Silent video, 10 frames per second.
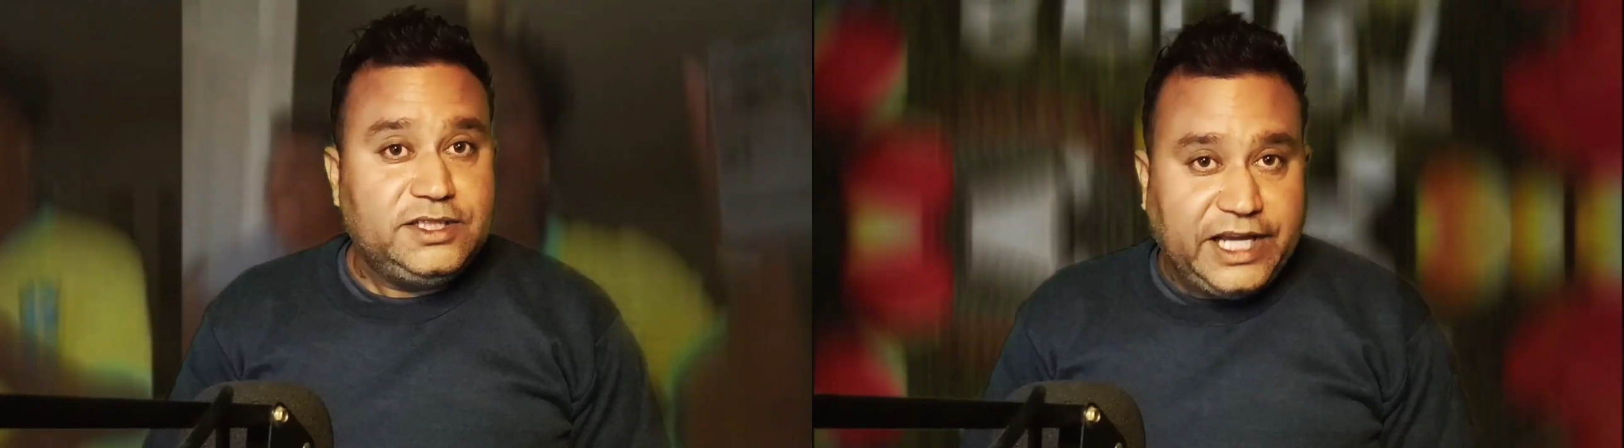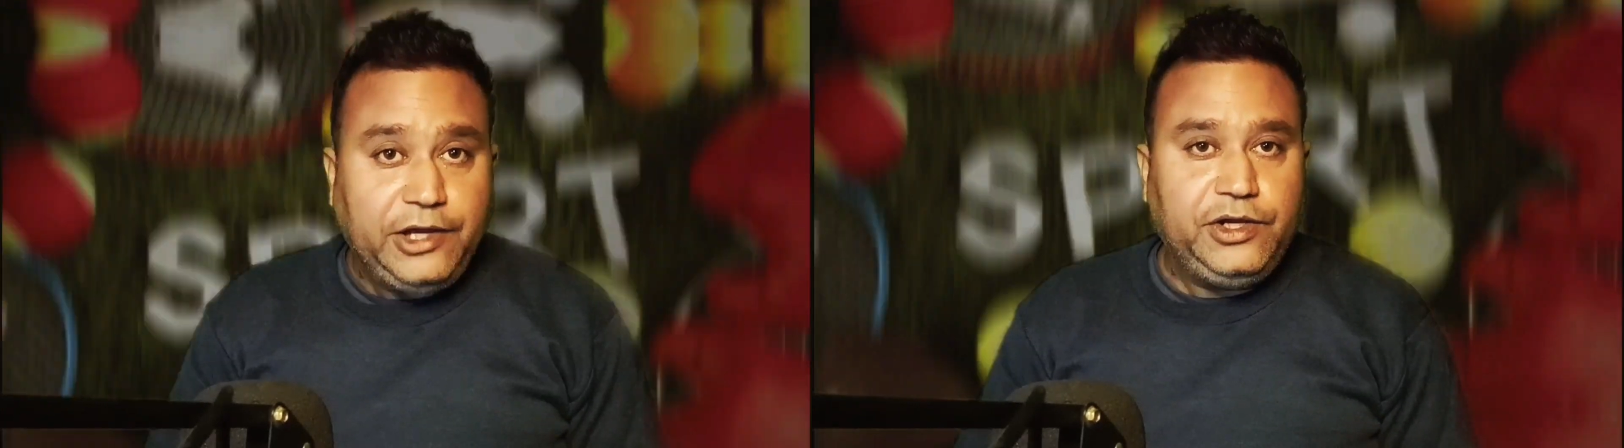
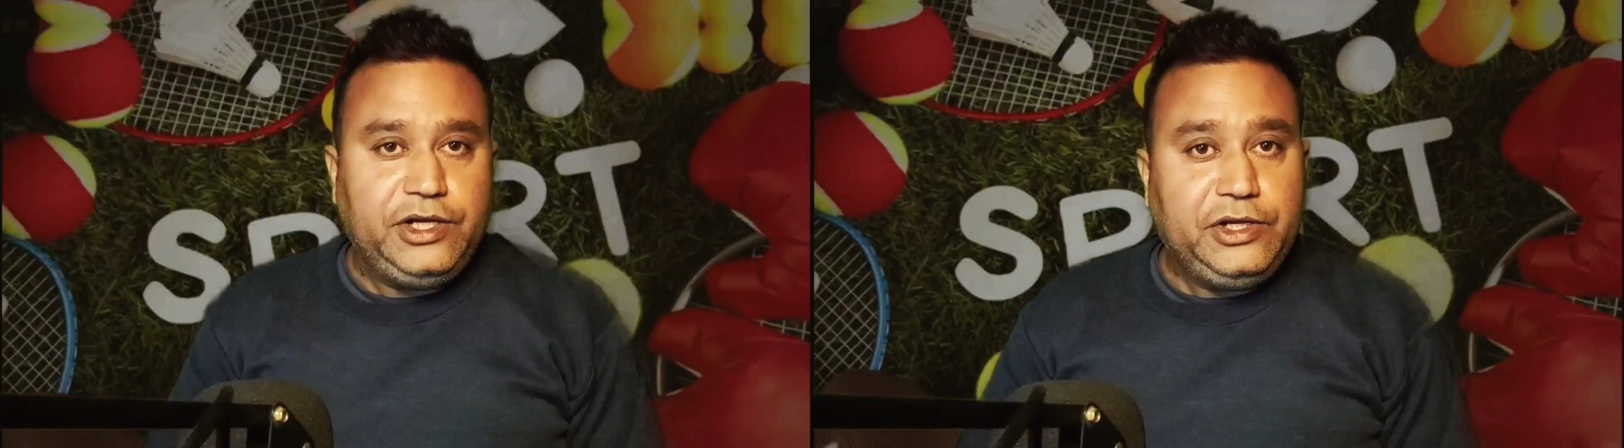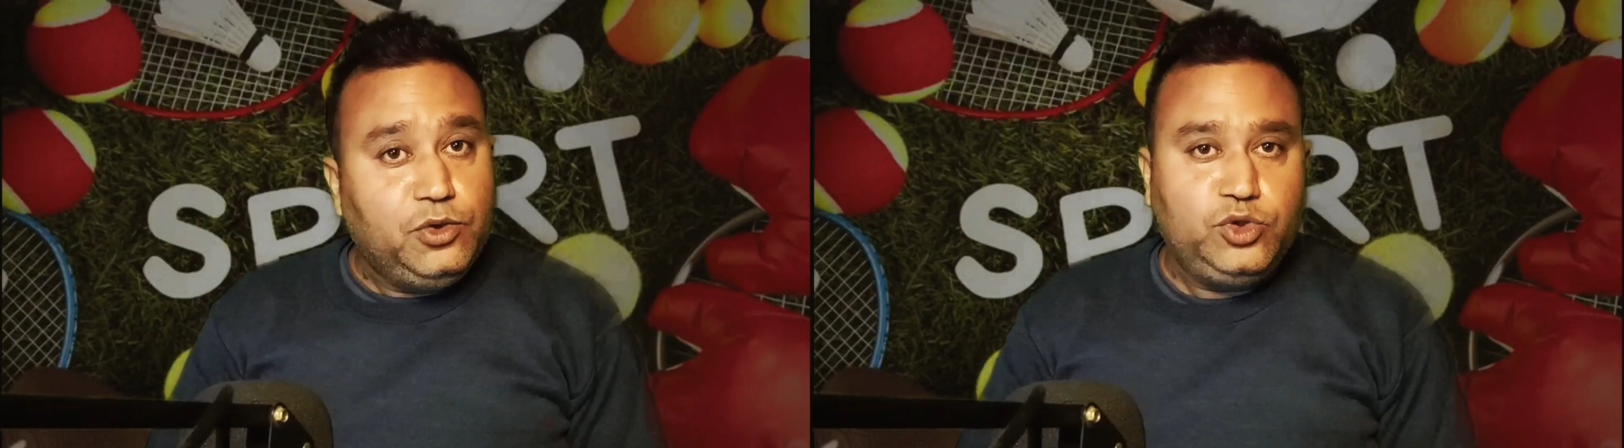সেই
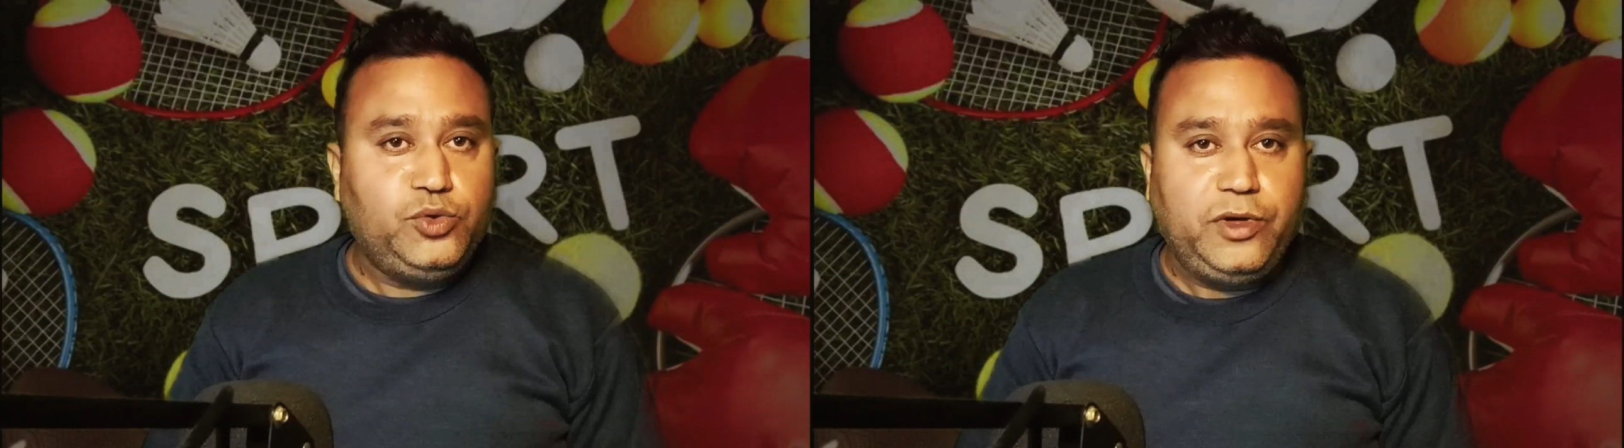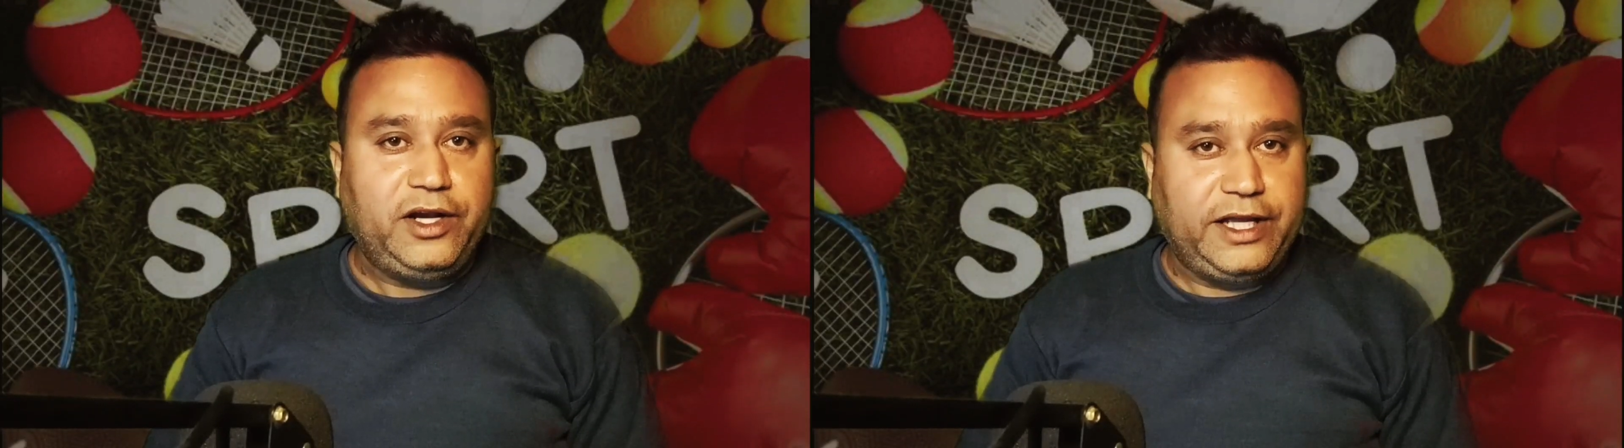
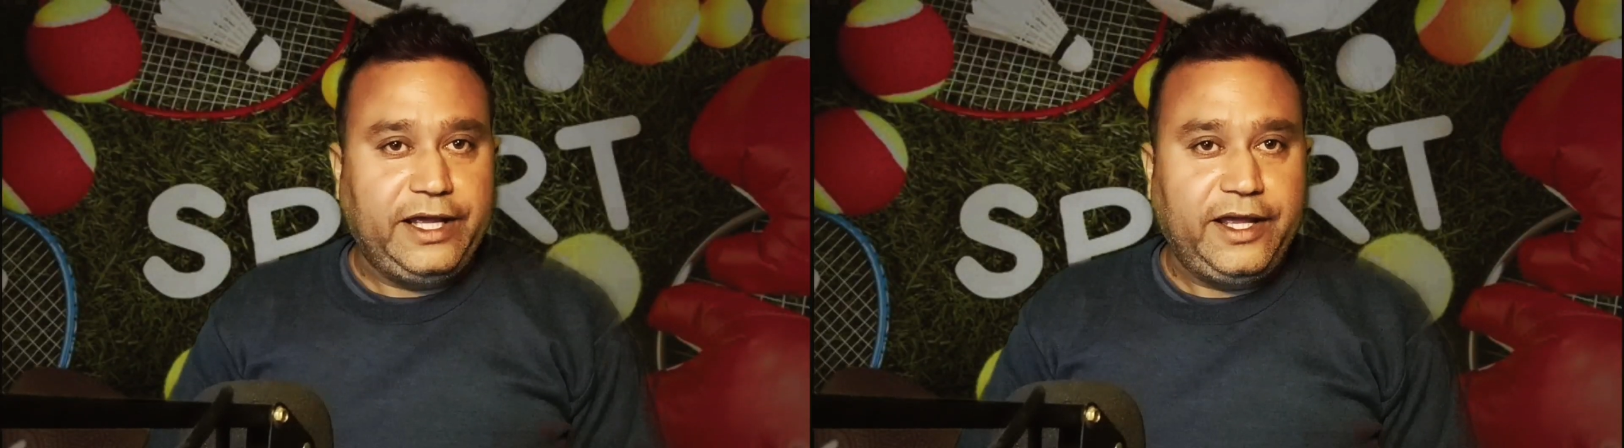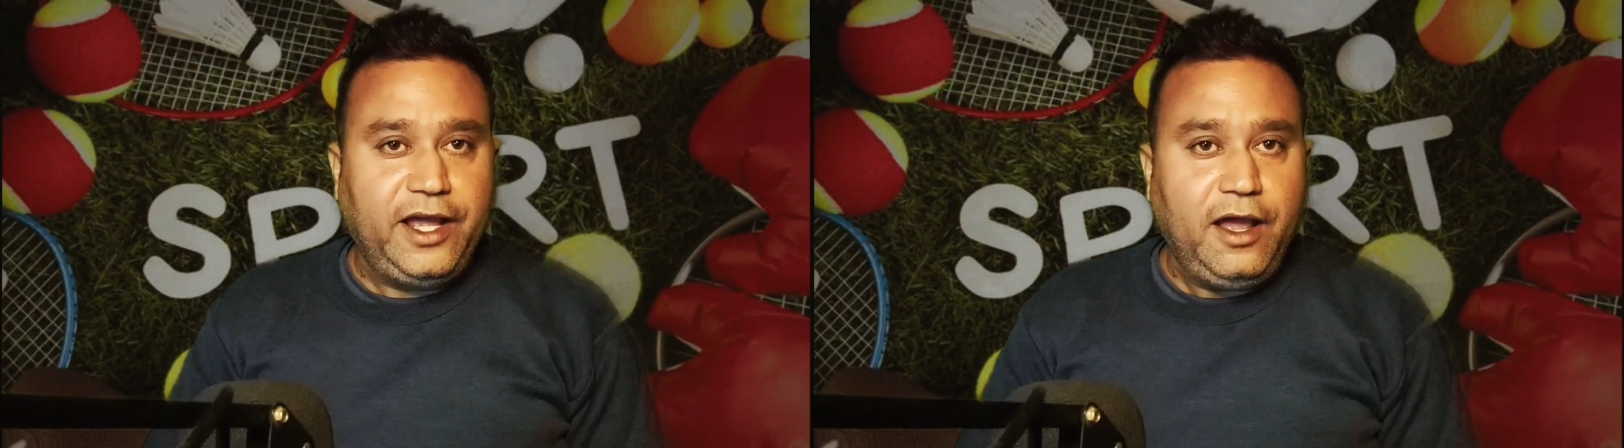ইউটিউবারকে